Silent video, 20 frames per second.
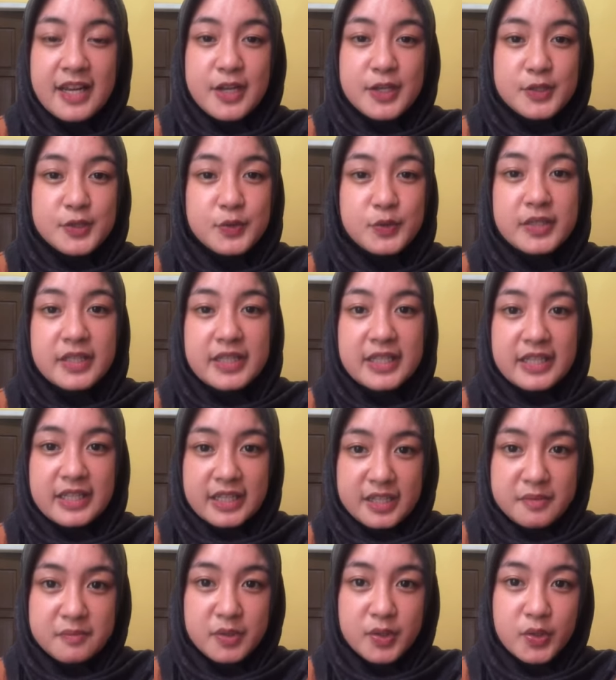Studi
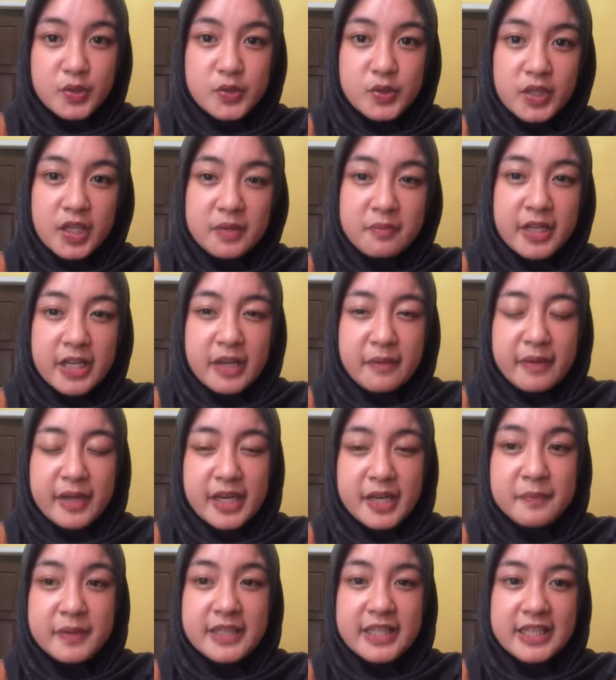ini menunjukkan
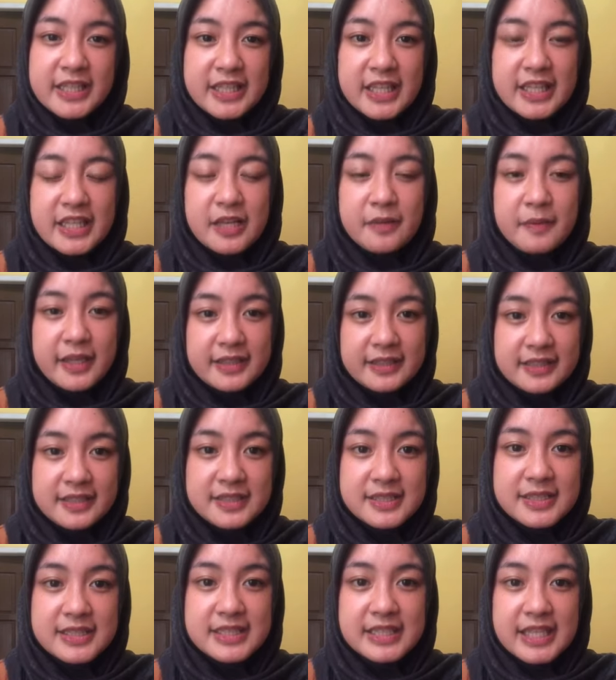bagaimana penderita
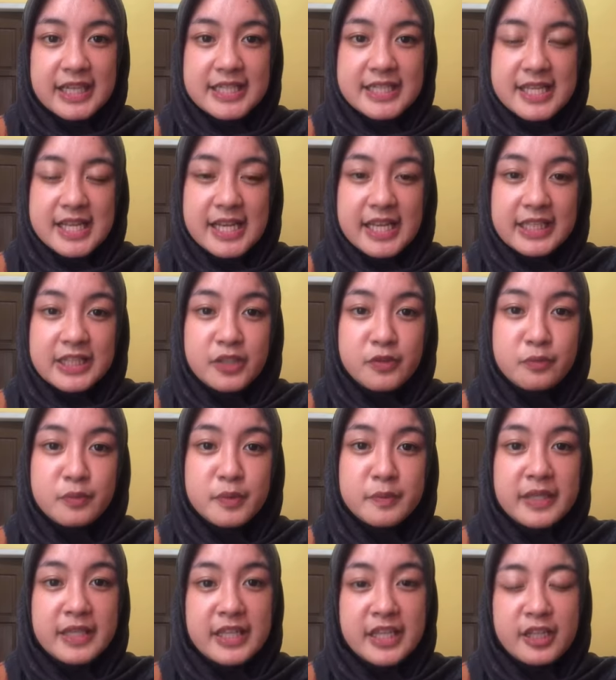diabetes secara selektif
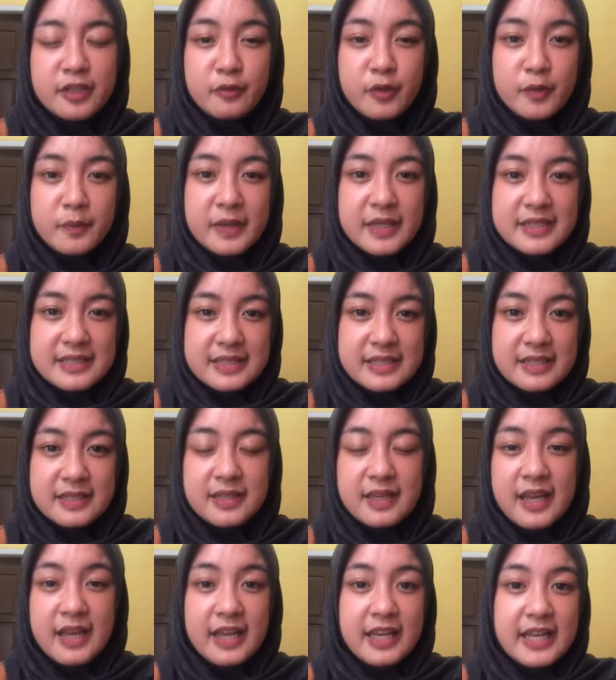memilih informasi
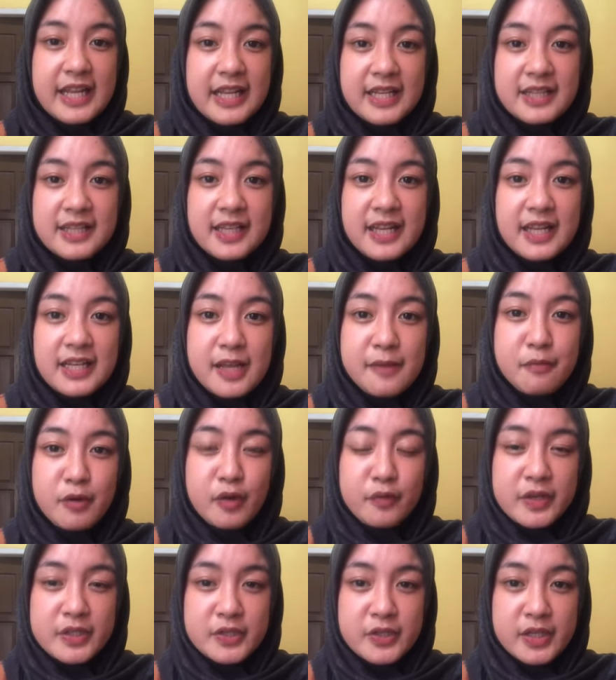dari tenaga
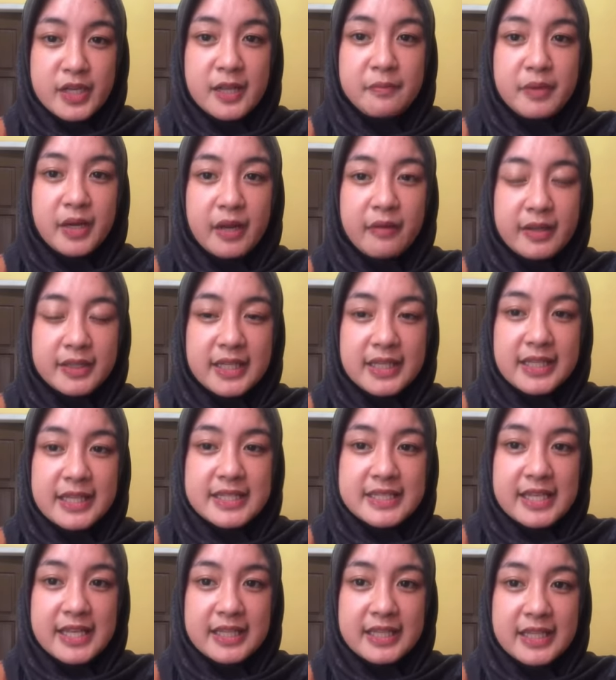profesional perawatan
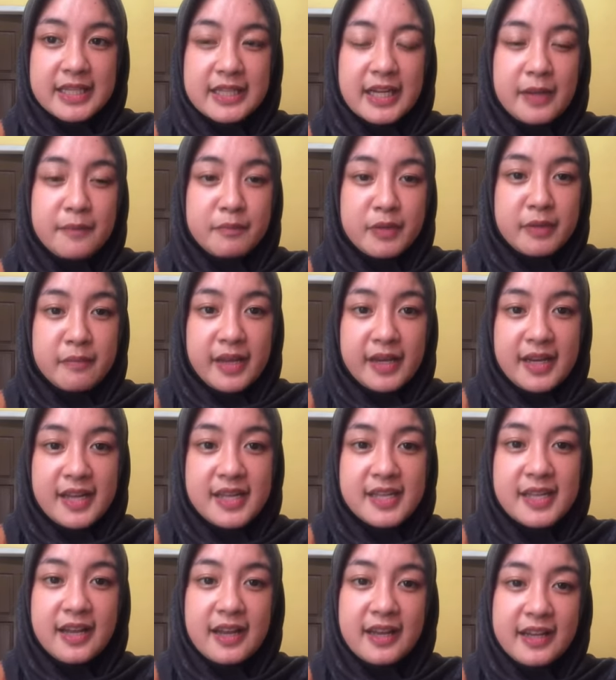kesehatan terampil mana
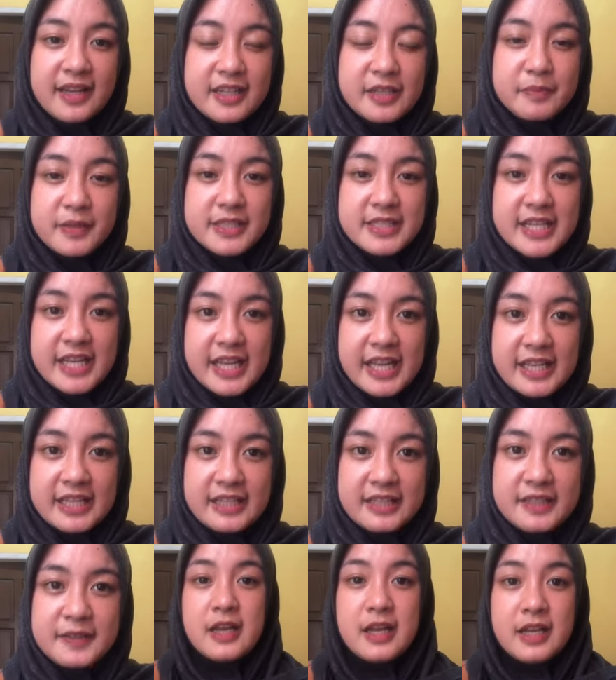yang akan dipercayai
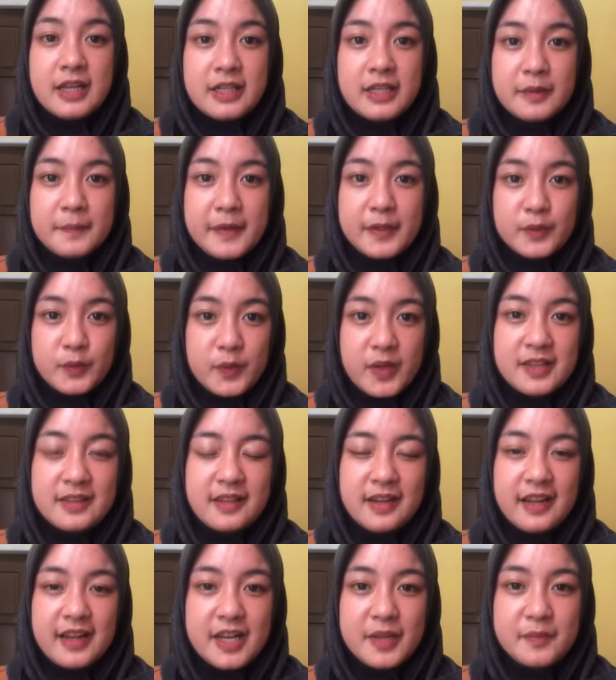kepatuhan
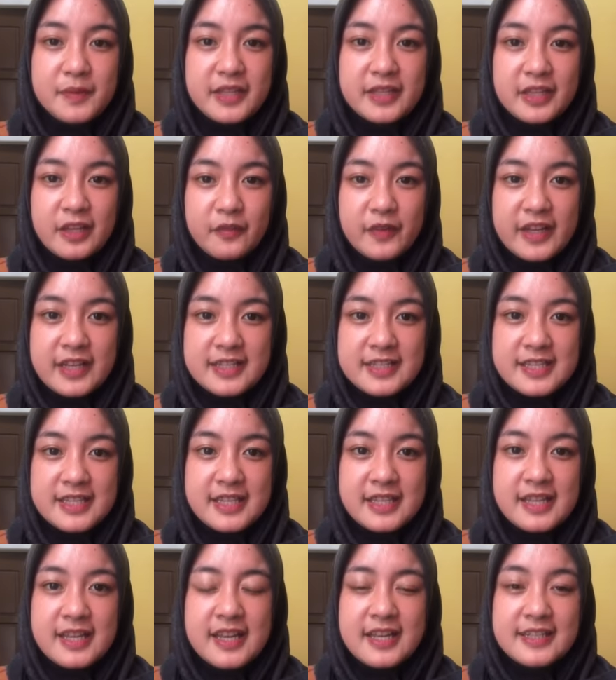terhadap intervensi,
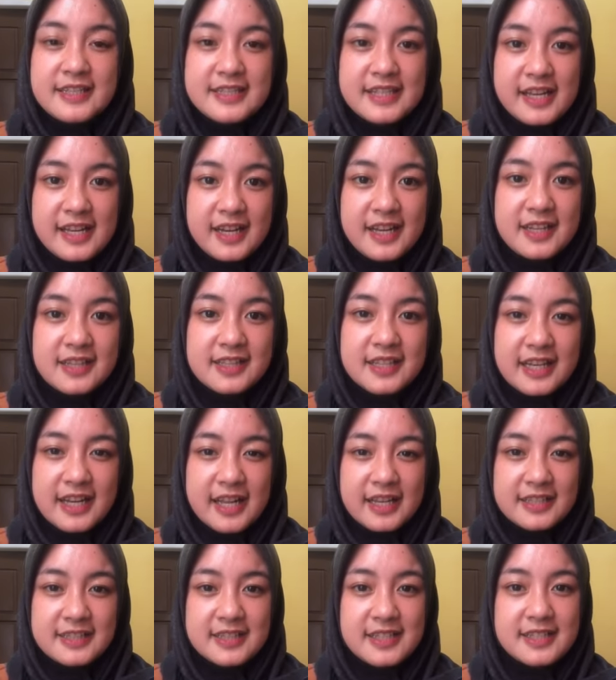jarak dan
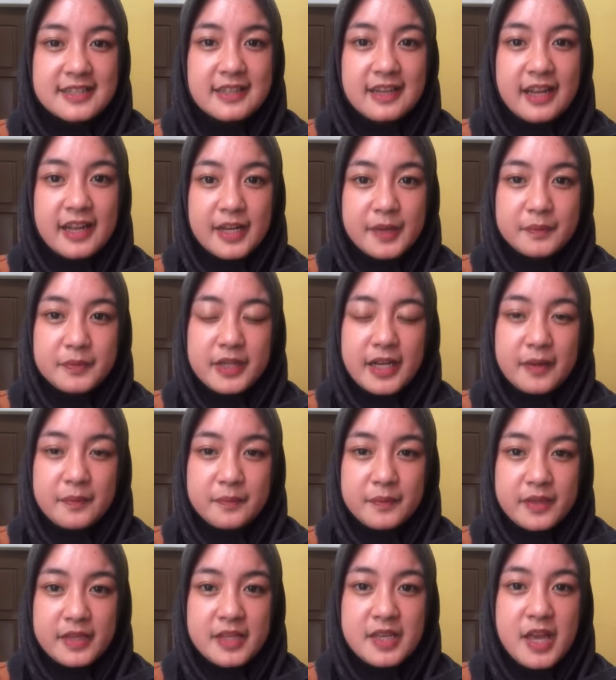akses terhadap
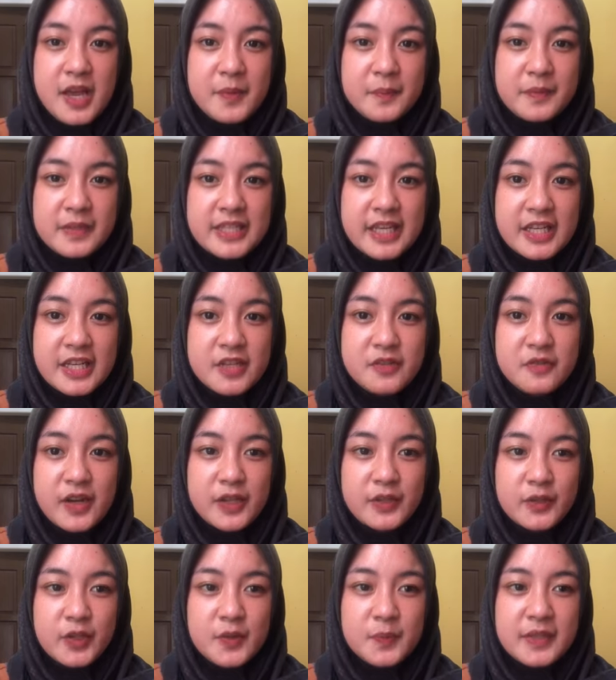terapi menjadi
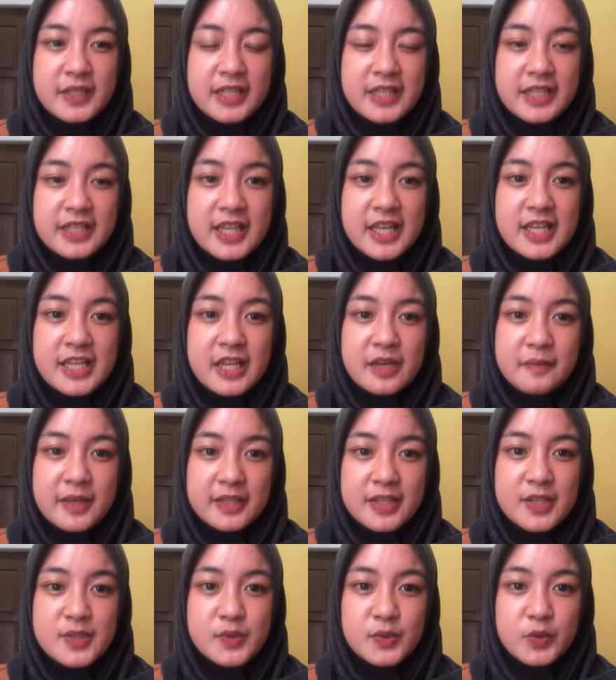faktor penderita
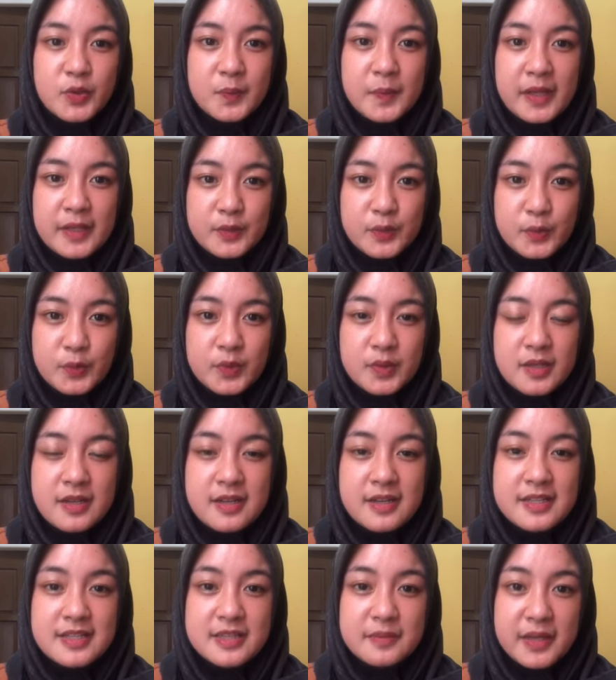diabetes untuk patuh.
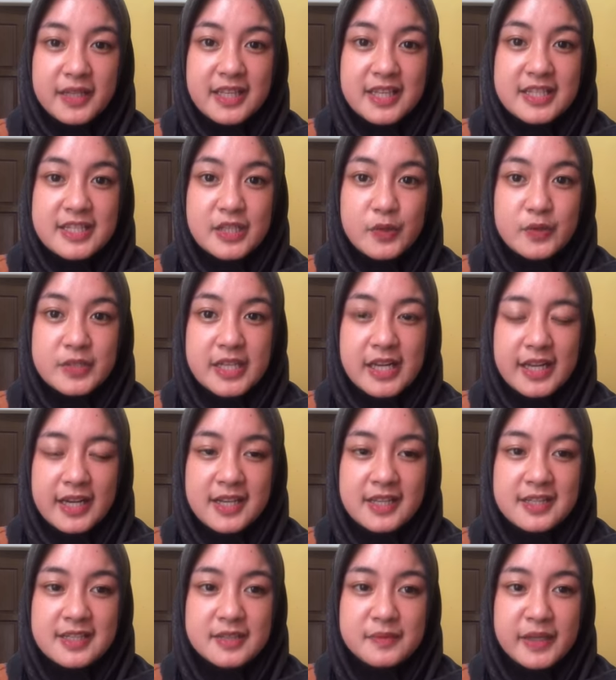Semakin jauh
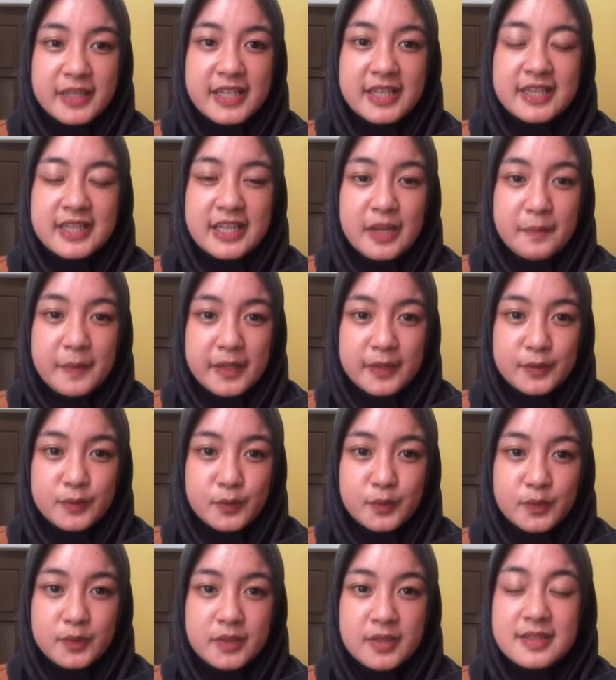jarak, semakin tidak patuh.
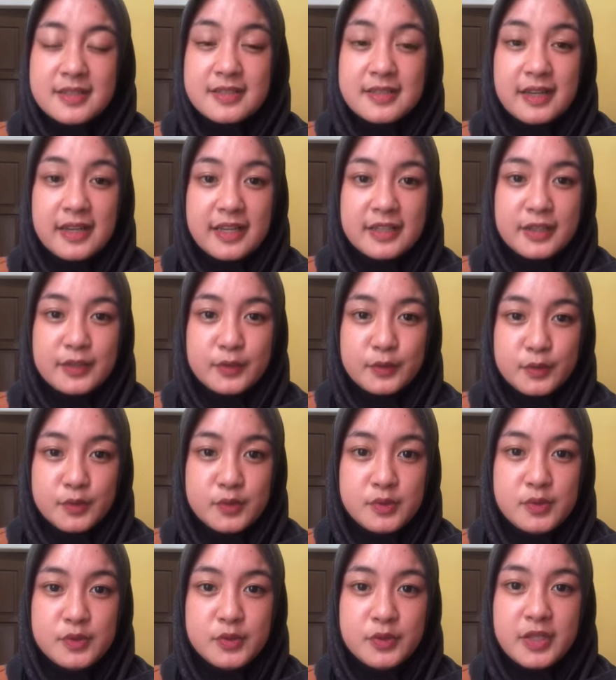Selain itu,
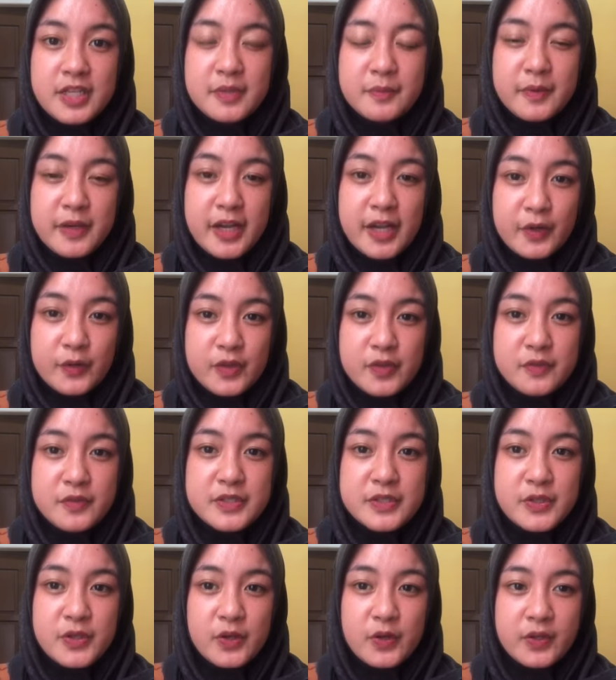juga dipengaruhi
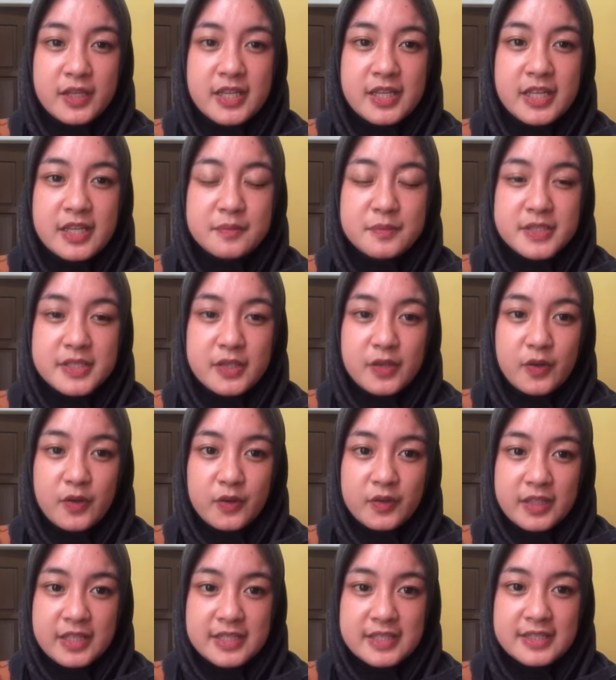fisiologi dan
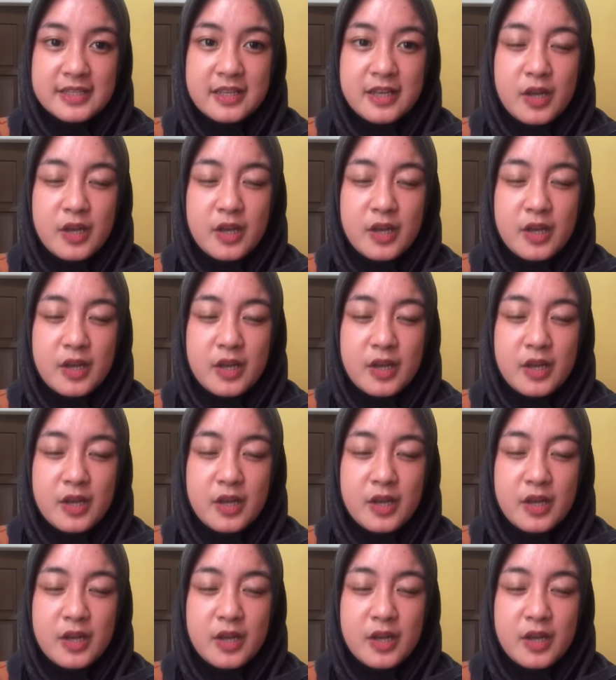psikologis.